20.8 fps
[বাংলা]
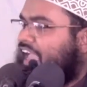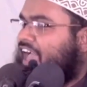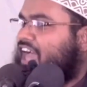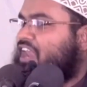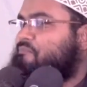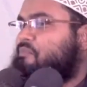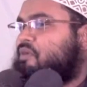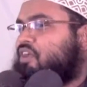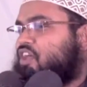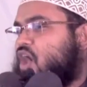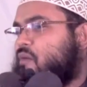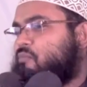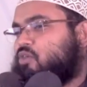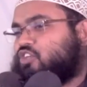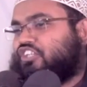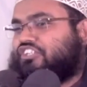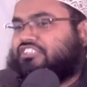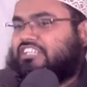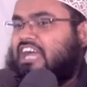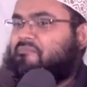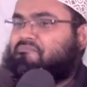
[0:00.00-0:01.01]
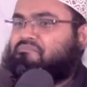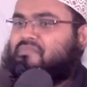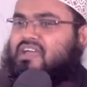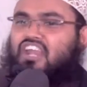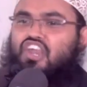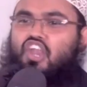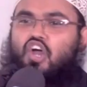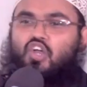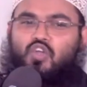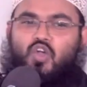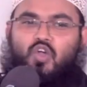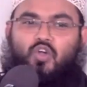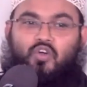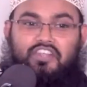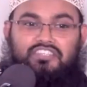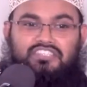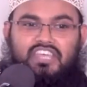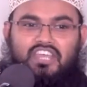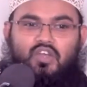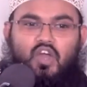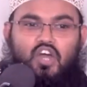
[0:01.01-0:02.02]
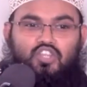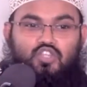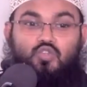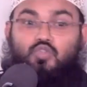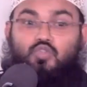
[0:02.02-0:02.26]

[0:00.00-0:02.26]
এরপরে অবশেষে আপনারা লক্ষ্য করেছেন গত